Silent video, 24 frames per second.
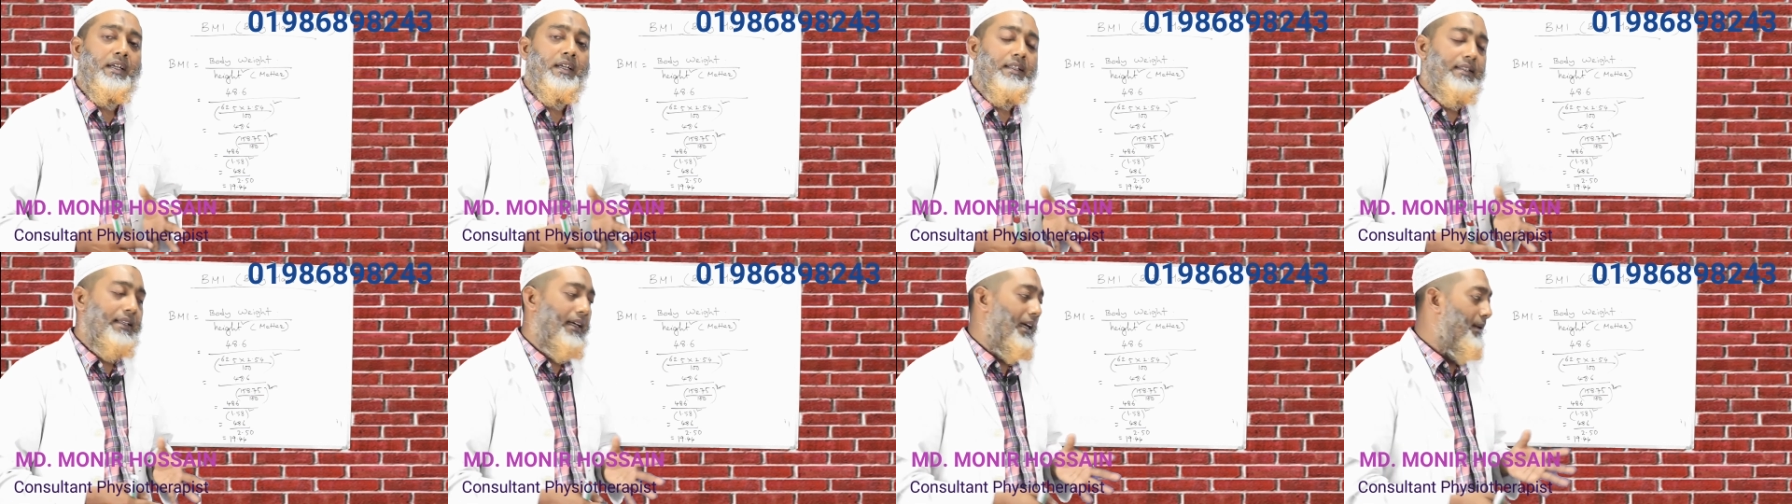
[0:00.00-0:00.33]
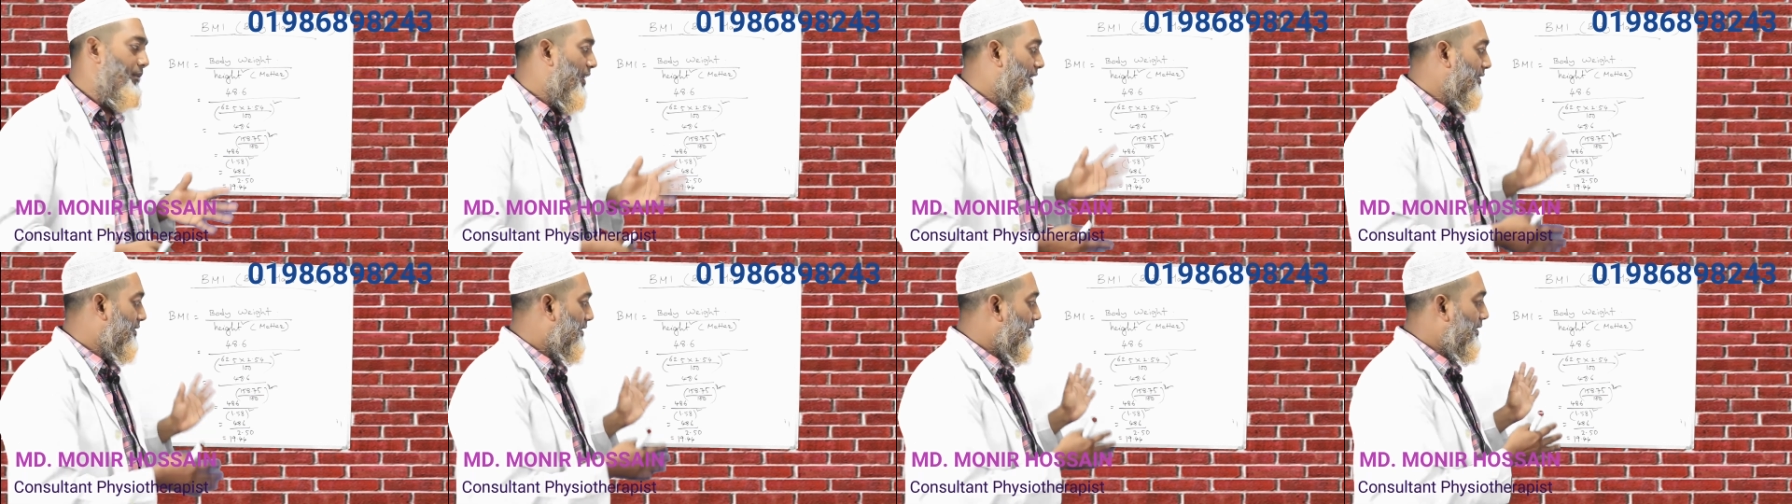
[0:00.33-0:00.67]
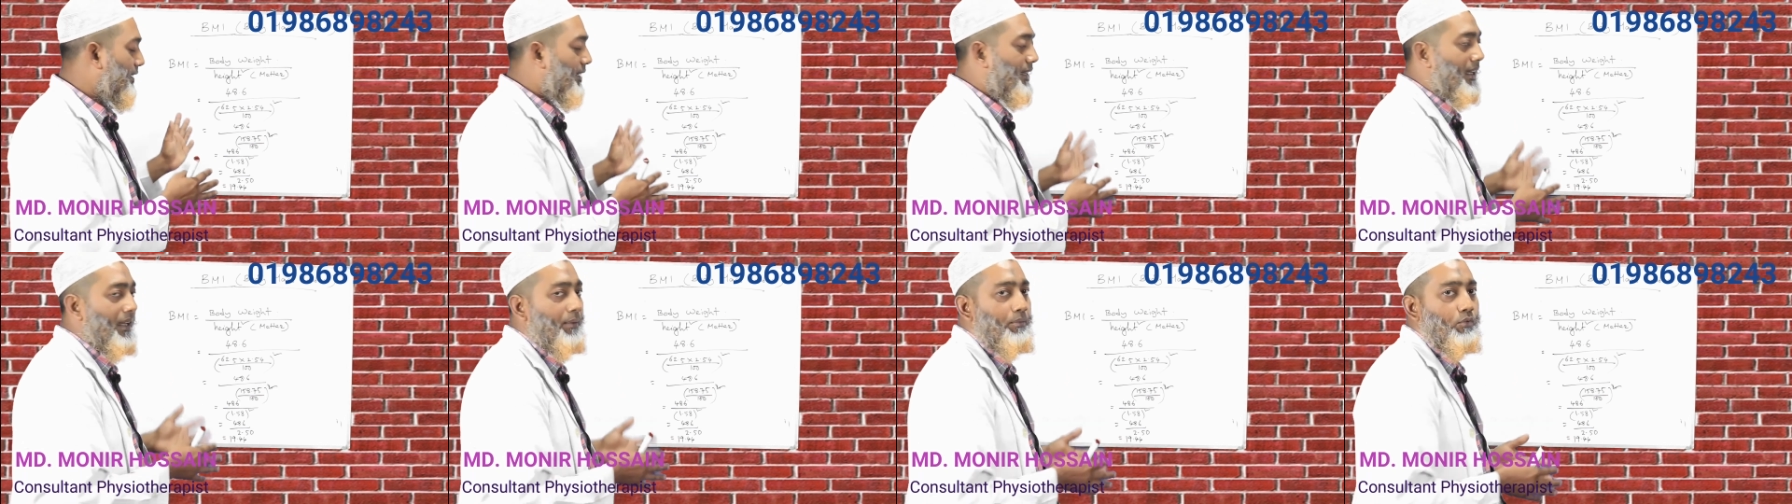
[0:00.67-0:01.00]
তাই আমরা আজকে
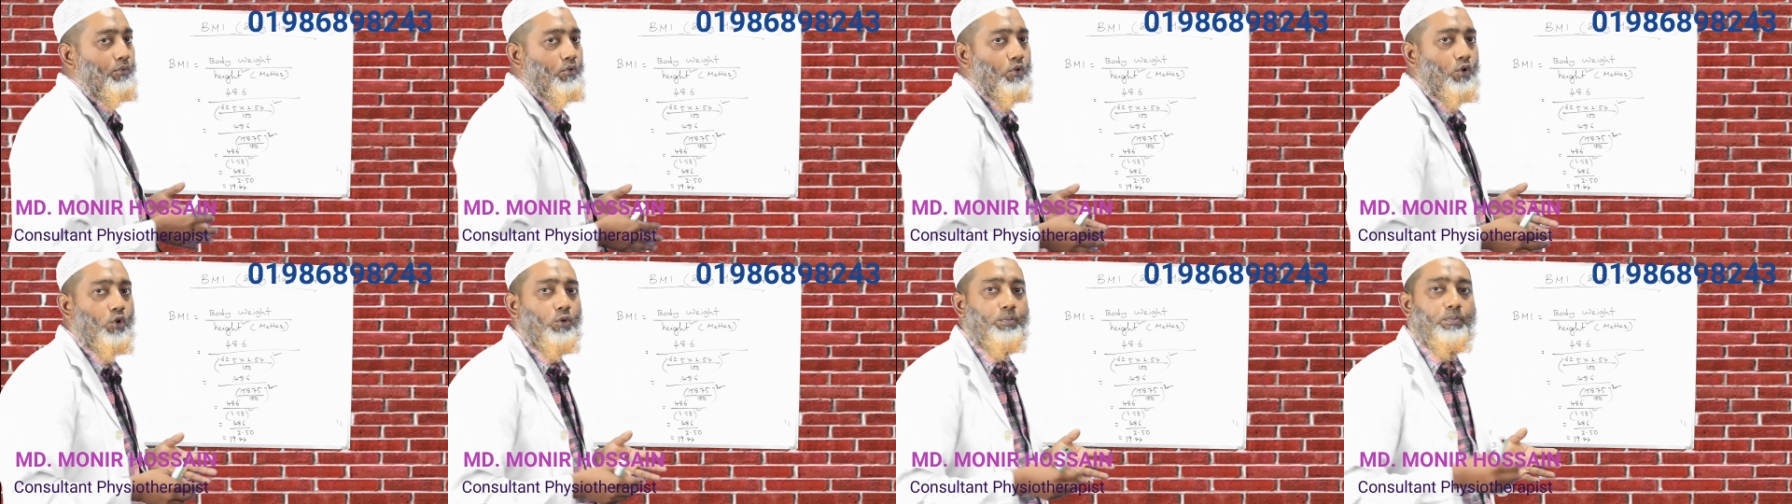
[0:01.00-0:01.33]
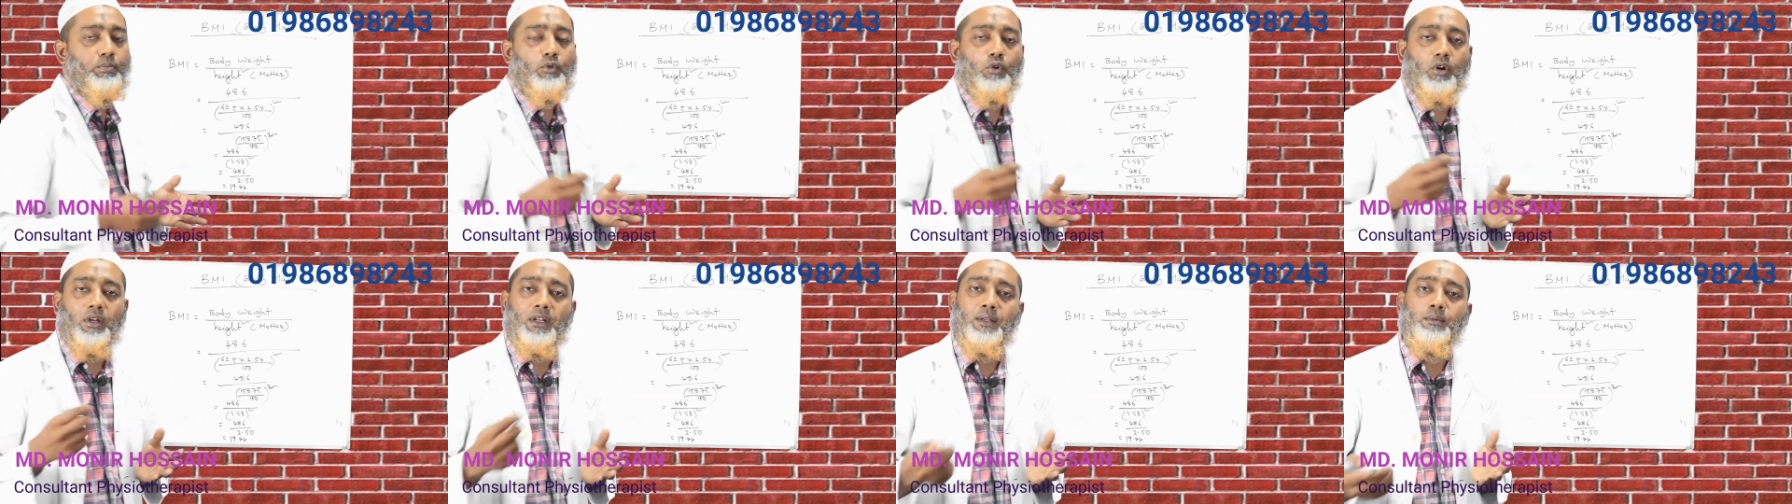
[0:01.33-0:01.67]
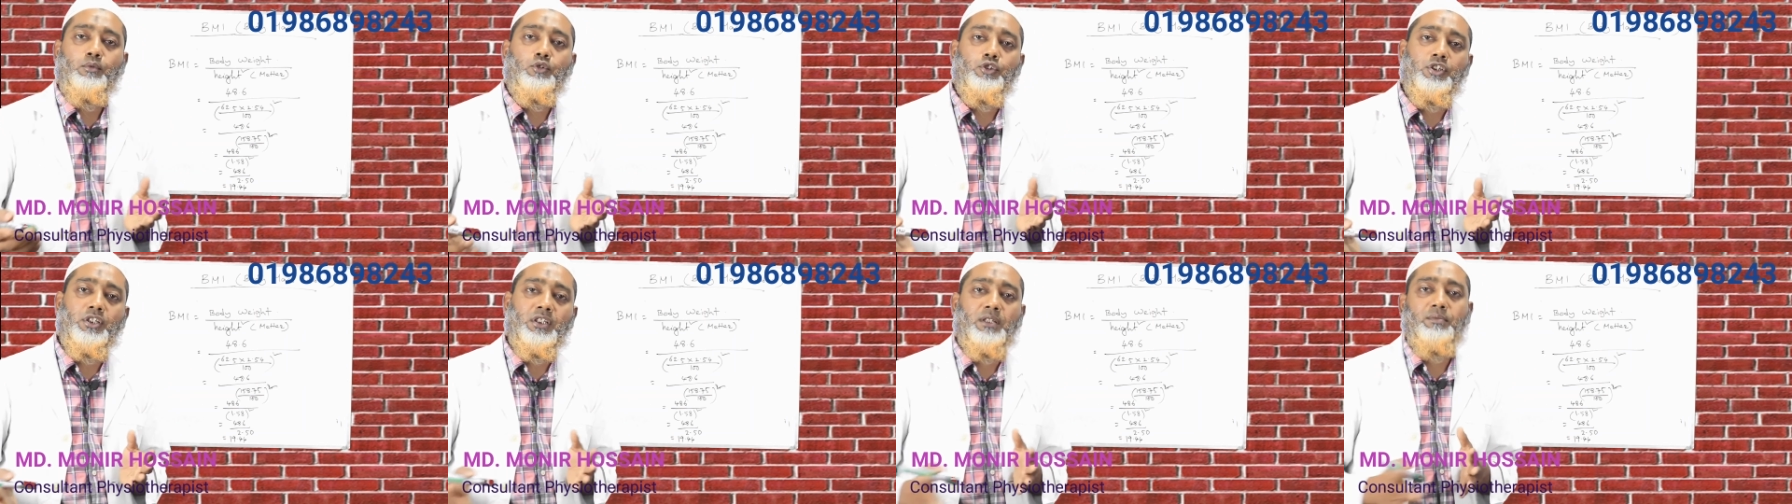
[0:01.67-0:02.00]
দেখলাম খুব ঘরে
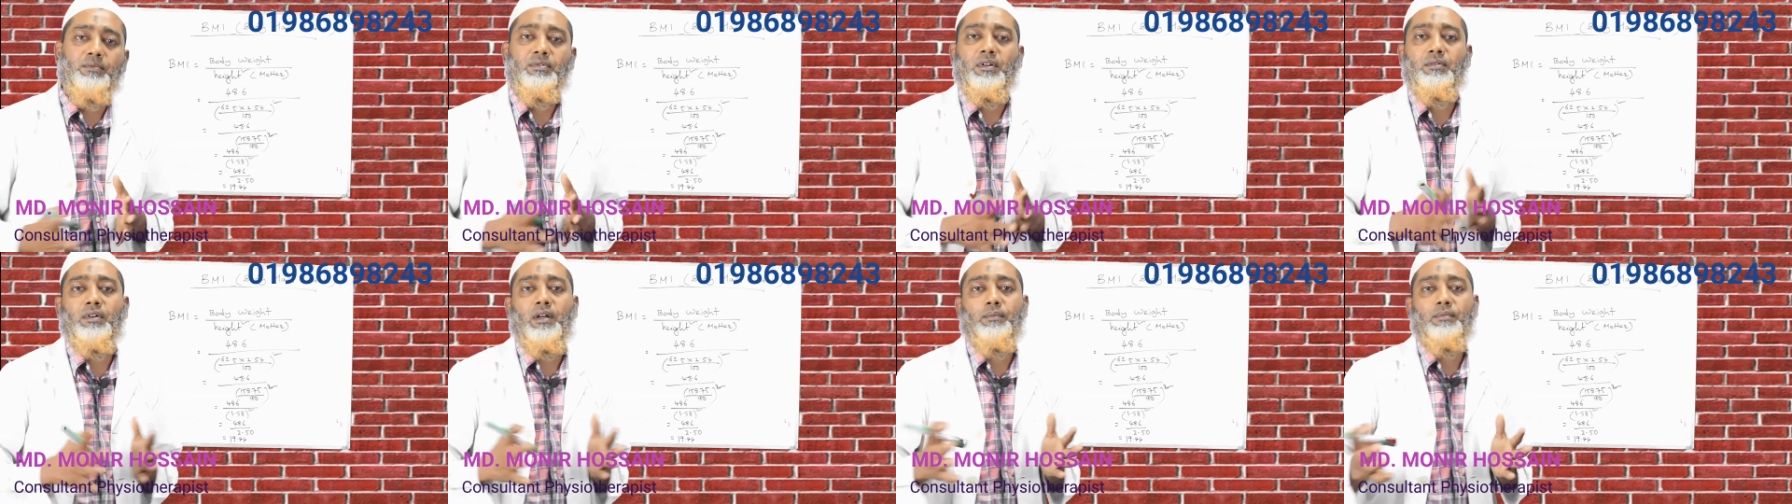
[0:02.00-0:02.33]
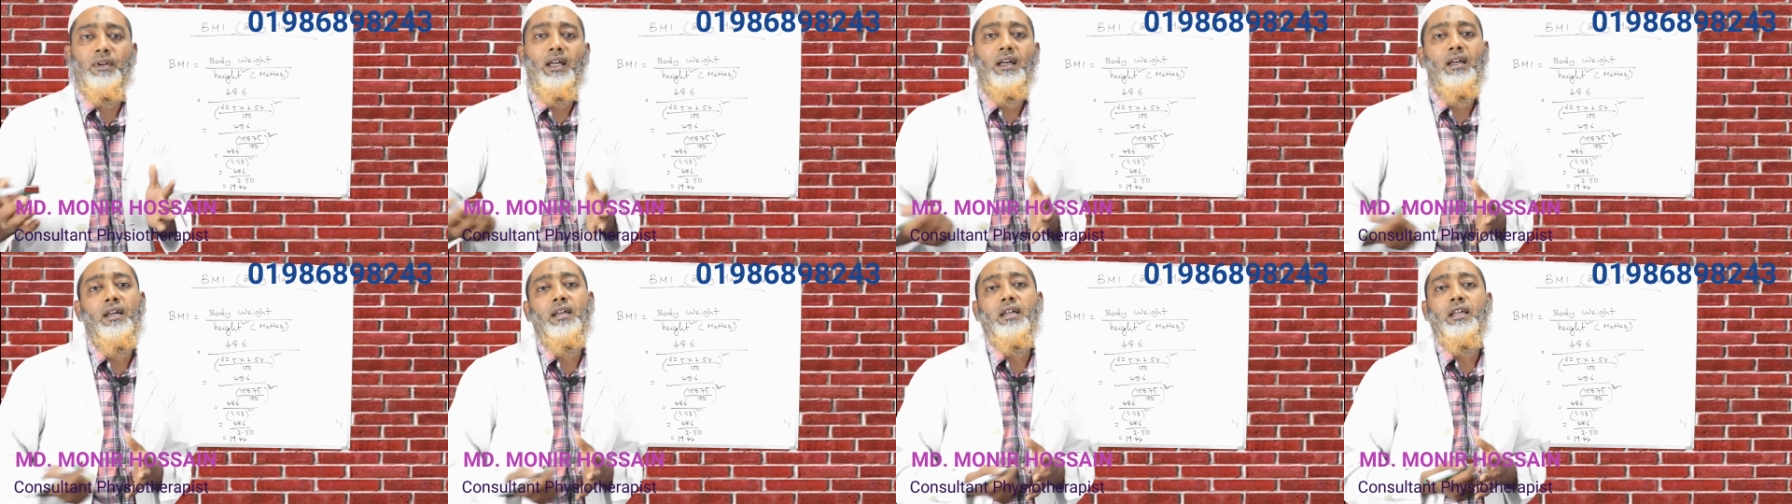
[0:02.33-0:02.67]
বসে কিভাবে আমরা